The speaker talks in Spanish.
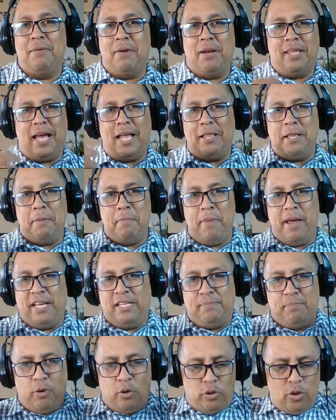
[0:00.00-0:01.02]
verdad me
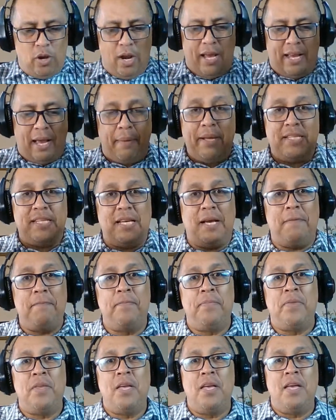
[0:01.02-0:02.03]
explotó la cabeza,
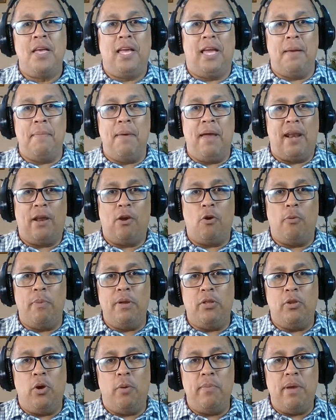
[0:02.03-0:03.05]
que me
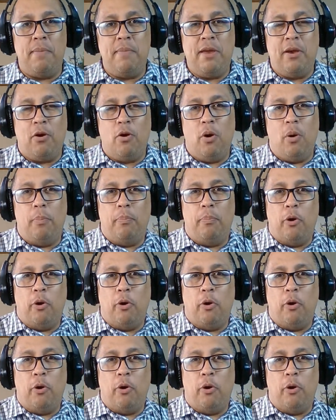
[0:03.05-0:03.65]
recomendó mi amigo